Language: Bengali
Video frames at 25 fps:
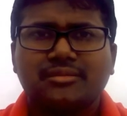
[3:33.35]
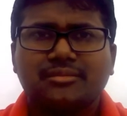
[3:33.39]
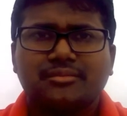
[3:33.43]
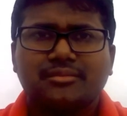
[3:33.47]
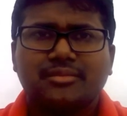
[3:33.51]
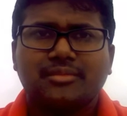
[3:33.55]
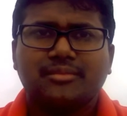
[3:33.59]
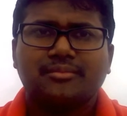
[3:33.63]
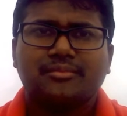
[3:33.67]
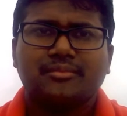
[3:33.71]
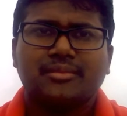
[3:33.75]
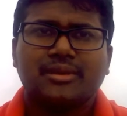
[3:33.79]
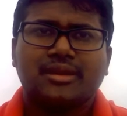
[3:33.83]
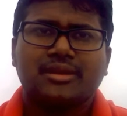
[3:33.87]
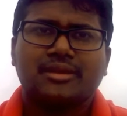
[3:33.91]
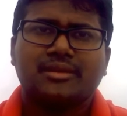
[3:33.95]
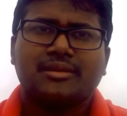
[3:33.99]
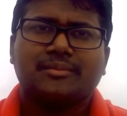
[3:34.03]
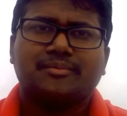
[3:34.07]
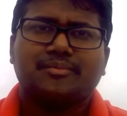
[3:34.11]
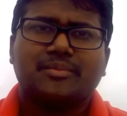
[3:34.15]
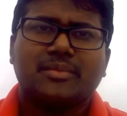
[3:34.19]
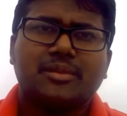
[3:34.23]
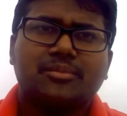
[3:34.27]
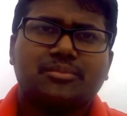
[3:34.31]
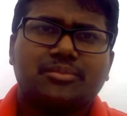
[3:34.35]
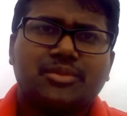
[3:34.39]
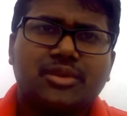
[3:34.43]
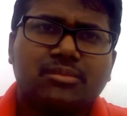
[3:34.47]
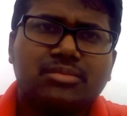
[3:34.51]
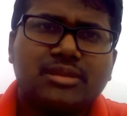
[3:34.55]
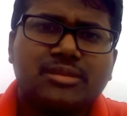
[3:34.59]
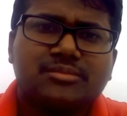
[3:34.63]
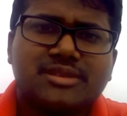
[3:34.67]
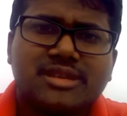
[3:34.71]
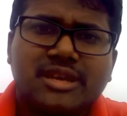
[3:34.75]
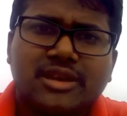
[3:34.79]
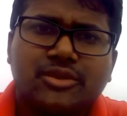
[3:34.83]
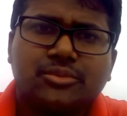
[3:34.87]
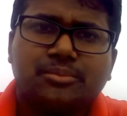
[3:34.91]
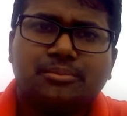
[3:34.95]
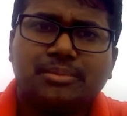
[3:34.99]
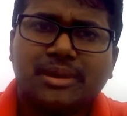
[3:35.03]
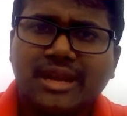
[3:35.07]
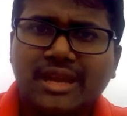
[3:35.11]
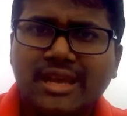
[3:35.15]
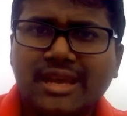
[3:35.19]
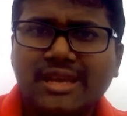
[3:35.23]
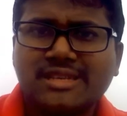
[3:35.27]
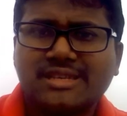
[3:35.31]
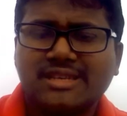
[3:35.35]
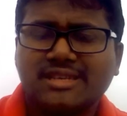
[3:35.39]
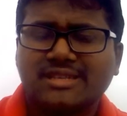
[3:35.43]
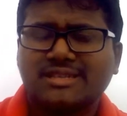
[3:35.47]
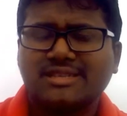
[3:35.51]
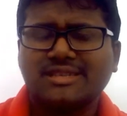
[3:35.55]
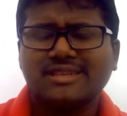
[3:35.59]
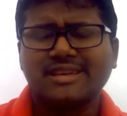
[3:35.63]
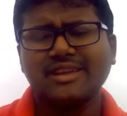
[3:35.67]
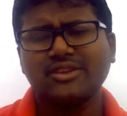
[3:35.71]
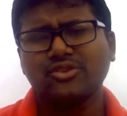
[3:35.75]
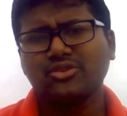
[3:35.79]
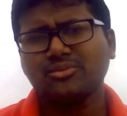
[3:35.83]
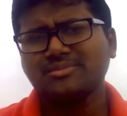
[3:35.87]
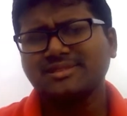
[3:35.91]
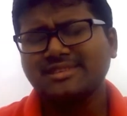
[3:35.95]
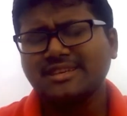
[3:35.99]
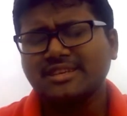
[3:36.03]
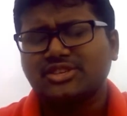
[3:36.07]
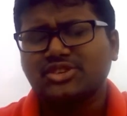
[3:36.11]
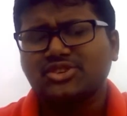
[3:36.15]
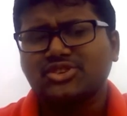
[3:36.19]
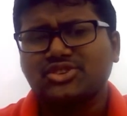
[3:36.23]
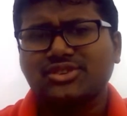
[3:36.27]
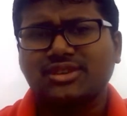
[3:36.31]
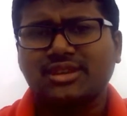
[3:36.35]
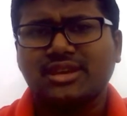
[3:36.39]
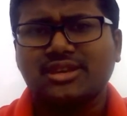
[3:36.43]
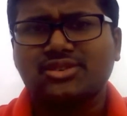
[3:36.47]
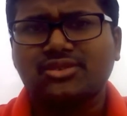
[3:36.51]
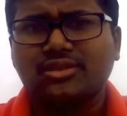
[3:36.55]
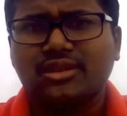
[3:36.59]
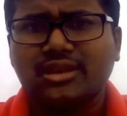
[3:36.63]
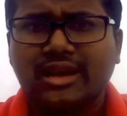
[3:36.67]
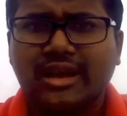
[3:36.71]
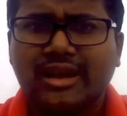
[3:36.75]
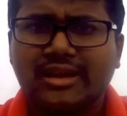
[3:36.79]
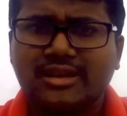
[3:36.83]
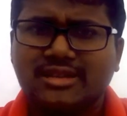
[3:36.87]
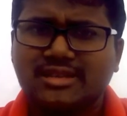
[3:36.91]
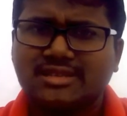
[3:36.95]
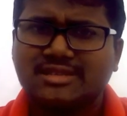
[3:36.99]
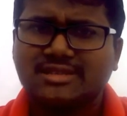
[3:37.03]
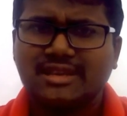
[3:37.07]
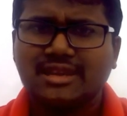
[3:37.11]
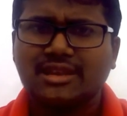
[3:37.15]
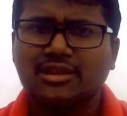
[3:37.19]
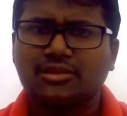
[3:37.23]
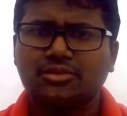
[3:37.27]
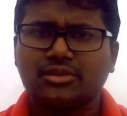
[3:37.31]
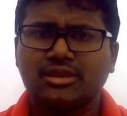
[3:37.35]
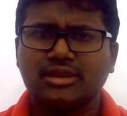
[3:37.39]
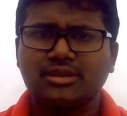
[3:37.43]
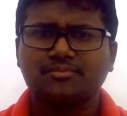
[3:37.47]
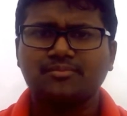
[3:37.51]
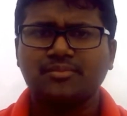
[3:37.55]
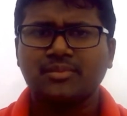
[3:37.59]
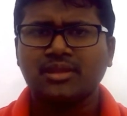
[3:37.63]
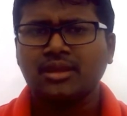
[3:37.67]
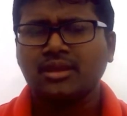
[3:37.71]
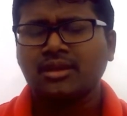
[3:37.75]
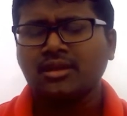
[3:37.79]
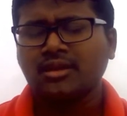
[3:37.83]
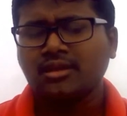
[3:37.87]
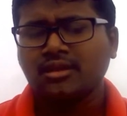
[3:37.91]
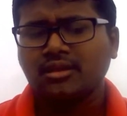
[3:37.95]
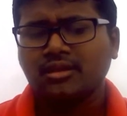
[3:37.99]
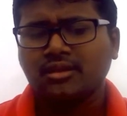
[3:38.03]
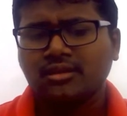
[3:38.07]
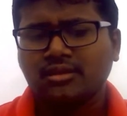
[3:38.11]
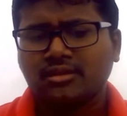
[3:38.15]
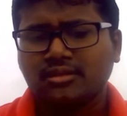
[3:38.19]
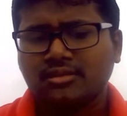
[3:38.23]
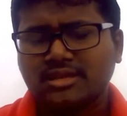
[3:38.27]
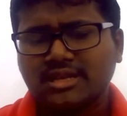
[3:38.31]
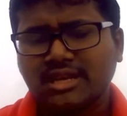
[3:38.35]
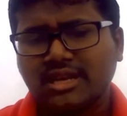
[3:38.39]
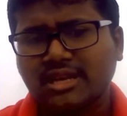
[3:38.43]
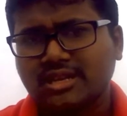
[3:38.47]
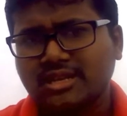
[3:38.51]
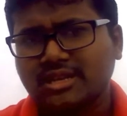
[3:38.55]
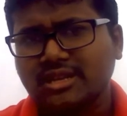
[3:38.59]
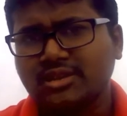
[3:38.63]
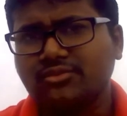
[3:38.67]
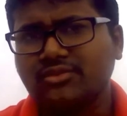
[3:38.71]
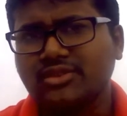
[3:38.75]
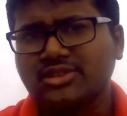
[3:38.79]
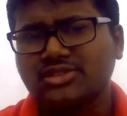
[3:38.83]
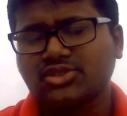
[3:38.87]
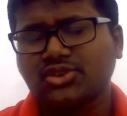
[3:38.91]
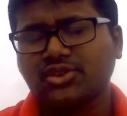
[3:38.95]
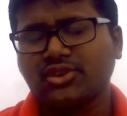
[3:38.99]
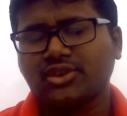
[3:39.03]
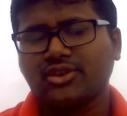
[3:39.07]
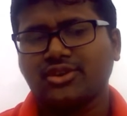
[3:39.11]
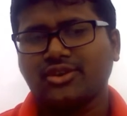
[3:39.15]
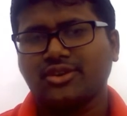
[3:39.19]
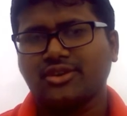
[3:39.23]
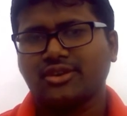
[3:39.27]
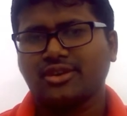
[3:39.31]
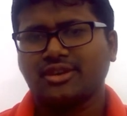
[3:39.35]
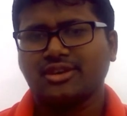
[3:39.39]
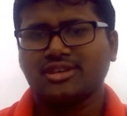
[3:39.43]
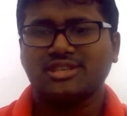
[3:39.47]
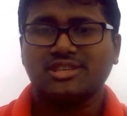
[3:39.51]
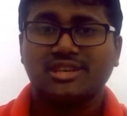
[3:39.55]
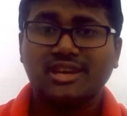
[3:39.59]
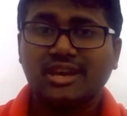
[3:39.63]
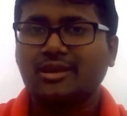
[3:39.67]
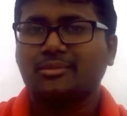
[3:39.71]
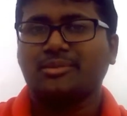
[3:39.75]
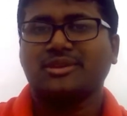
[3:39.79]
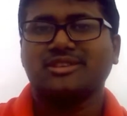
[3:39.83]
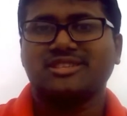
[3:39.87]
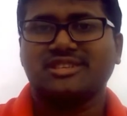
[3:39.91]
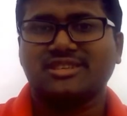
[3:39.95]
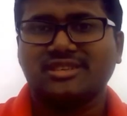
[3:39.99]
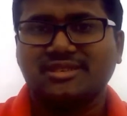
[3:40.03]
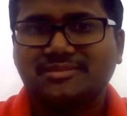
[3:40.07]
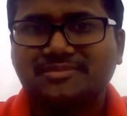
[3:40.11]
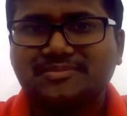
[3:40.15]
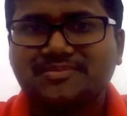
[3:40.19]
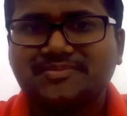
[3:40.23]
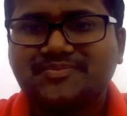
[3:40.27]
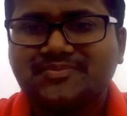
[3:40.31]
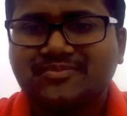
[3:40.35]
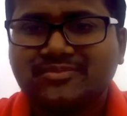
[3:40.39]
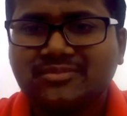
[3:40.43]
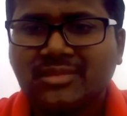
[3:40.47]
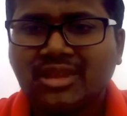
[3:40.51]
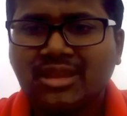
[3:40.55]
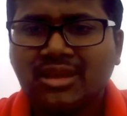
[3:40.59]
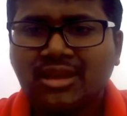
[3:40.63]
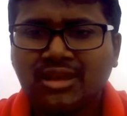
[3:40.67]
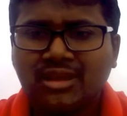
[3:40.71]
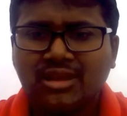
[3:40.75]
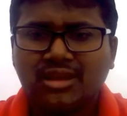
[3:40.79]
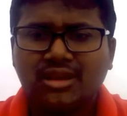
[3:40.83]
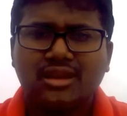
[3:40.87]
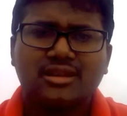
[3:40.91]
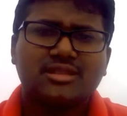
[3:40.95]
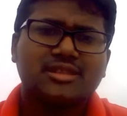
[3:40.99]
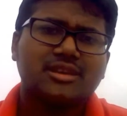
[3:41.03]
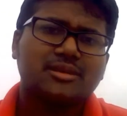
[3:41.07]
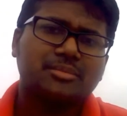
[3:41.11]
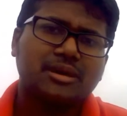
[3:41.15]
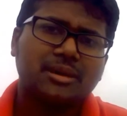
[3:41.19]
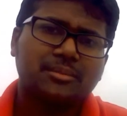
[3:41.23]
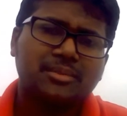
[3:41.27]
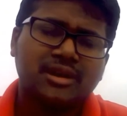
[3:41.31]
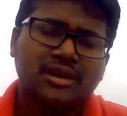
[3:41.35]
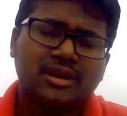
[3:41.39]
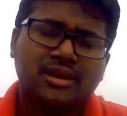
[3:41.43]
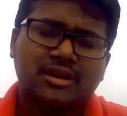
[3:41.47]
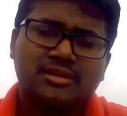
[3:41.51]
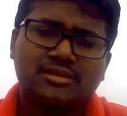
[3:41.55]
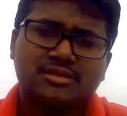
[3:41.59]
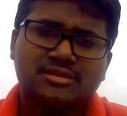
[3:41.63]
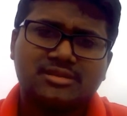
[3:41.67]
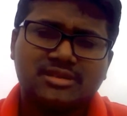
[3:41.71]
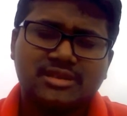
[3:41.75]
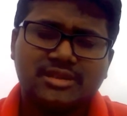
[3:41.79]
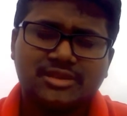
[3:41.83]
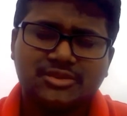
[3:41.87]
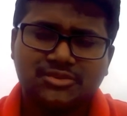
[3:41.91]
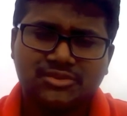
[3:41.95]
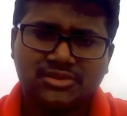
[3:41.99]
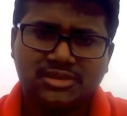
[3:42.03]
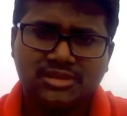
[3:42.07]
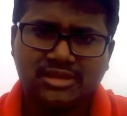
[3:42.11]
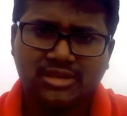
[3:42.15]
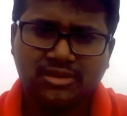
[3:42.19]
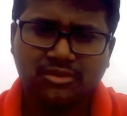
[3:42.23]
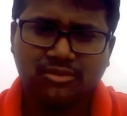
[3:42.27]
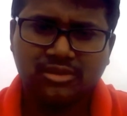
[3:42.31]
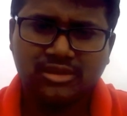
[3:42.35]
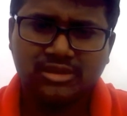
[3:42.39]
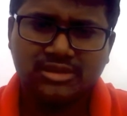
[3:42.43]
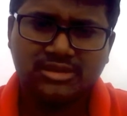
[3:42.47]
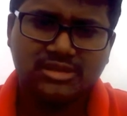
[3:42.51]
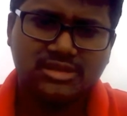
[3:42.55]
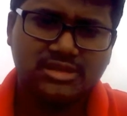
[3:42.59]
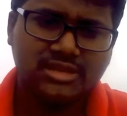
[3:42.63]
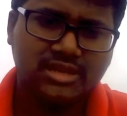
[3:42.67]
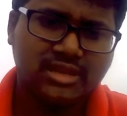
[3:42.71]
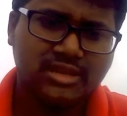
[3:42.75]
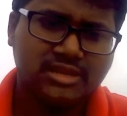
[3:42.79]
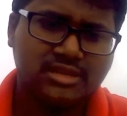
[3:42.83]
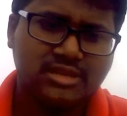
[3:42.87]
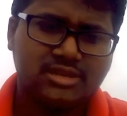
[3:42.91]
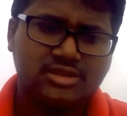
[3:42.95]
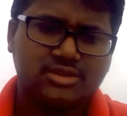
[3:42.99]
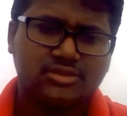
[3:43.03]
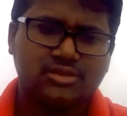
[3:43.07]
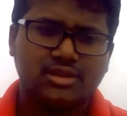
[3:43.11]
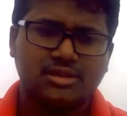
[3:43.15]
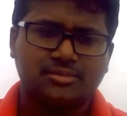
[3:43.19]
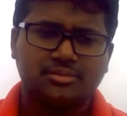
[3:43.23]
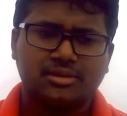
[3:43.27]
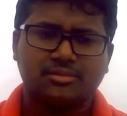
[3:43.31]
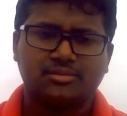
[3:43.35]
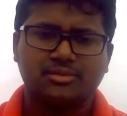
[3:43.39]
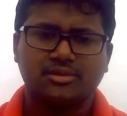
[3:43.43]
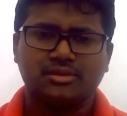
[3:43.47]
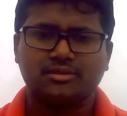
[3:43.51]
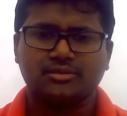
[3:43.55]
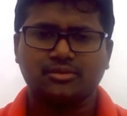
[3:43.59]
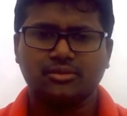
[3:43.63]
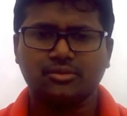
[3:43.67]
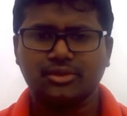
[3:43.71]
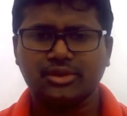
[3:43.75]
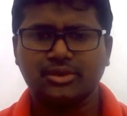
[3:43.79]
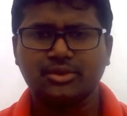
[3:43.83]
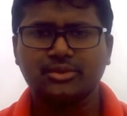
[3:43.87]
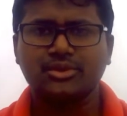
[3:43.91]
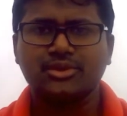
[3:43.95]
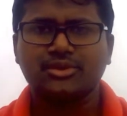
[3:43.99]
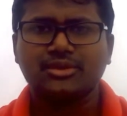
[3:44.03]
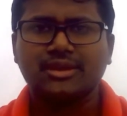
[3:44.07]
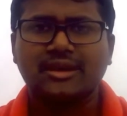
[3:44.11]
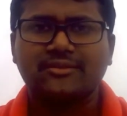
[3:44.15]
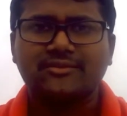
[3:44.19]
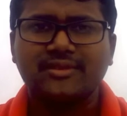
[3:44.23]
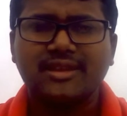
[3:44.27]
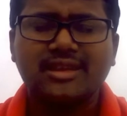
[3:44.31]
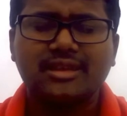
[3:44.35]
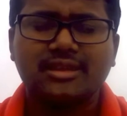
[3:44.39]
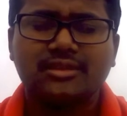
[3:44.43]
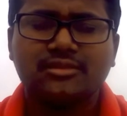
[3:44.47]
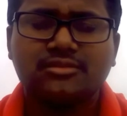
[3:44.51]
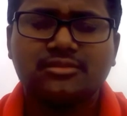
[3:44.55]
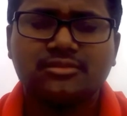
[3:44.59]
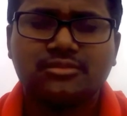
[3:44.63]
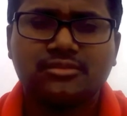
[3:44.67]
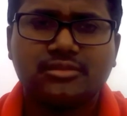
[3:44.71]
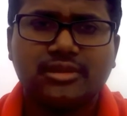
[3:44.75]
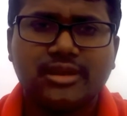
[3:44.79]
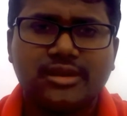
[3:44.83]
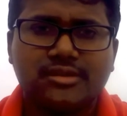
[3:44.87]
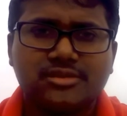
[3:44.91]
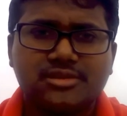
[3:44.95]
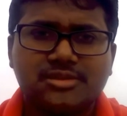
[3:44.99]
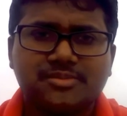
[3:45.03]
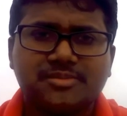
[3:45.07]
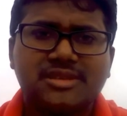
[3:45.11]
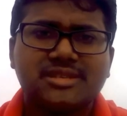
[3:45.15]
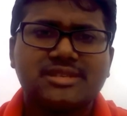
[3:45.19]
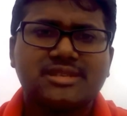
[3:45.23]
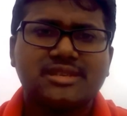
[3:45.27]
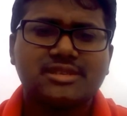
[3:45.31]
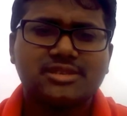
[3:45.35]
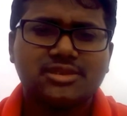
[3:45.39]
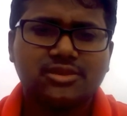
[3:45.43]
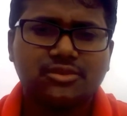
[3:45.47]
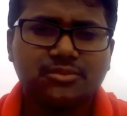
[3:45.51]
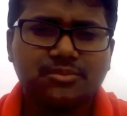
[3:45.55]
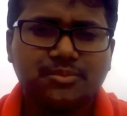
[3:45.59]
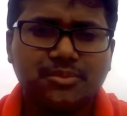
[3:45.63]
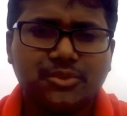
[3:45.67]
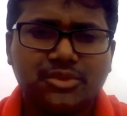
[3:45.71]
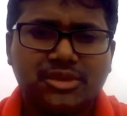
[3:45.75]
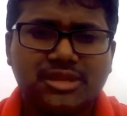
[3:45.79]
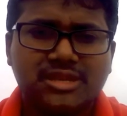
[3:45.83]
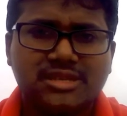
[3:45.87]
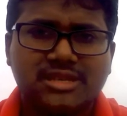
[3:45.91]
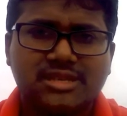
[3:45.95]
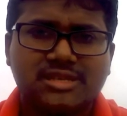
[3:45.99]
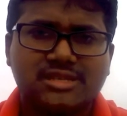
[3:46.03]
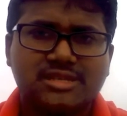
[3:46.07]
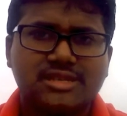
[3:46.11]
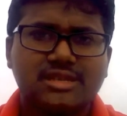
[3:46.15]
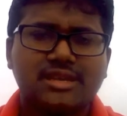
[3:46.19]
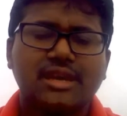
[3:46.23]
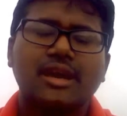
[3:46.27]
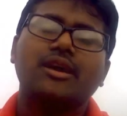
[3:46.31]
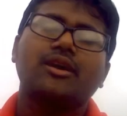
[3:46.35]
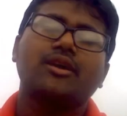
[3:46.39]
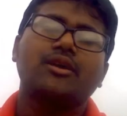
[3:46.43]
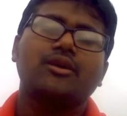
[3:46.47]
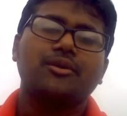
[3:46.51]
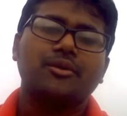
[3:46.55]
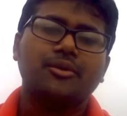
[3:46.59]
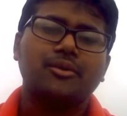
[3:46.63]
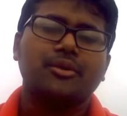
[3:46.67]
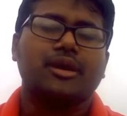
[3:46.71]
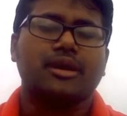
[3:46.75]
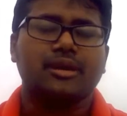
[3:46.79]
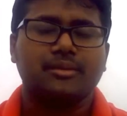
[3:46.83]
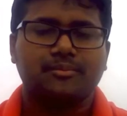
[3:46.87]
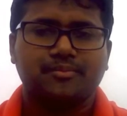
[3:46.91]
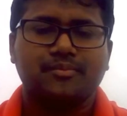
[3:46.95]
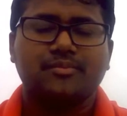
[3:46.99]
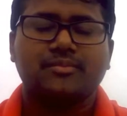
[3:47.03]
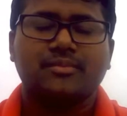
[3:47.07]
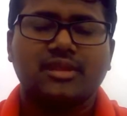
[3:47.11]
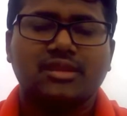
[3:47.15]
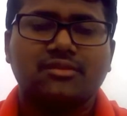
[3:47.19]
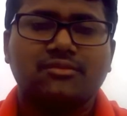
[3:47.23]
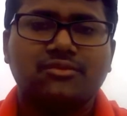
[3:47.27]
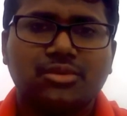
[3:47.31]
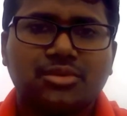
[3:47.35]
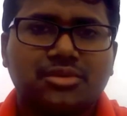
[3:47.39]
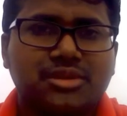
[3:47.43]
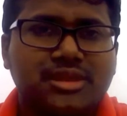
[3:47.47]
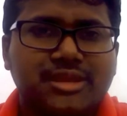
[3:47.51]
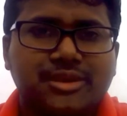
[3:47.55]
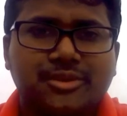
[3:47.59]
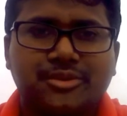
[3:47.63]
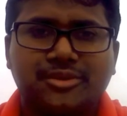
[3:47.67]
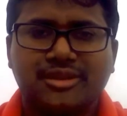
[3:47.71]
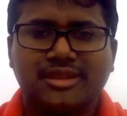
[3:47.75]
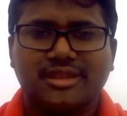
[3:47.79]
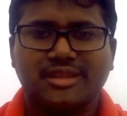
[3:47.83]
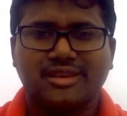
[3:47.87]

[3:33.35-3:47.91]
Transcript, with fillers: মানে প্রবলেমটা আরও বেড়েই যাচ্ছে এরকম সিচুয়েশনে আসলে গাড়িটা সেল করে টাকাটা ইনভেস্ট করা হয় শেয়ার বাজারে আর তার বাবা যেহেতু চিন্তা করলেন যে ছেলেটা আসলে এভাবে ঘুরে ঘুরে তো লাভ নেই তো এরোস্পেসেই যখন পড়তে যাচ্ছে ওকে ভর্তি করে দিই